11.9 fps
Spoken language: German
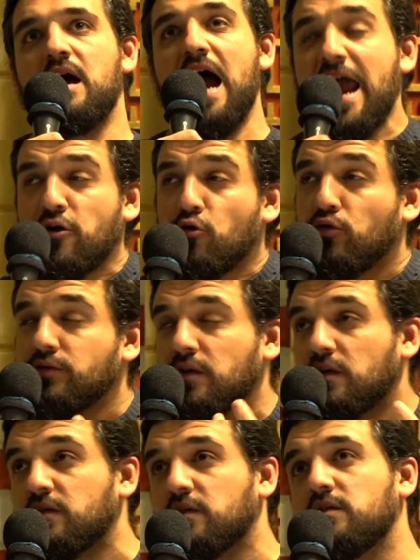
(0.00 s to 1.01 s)
Ein Grund
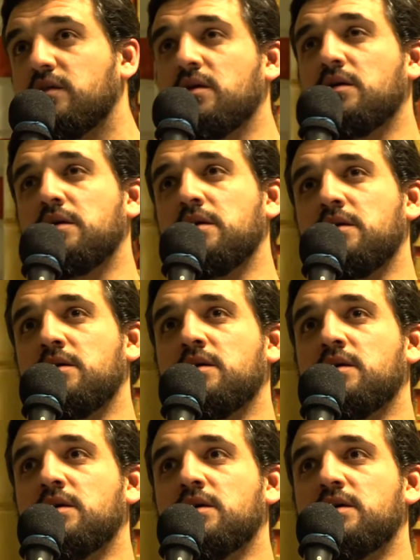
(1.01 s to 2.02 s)
ist,
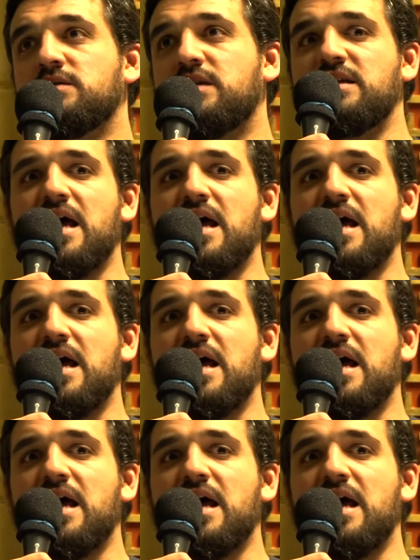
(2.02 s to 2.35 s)
die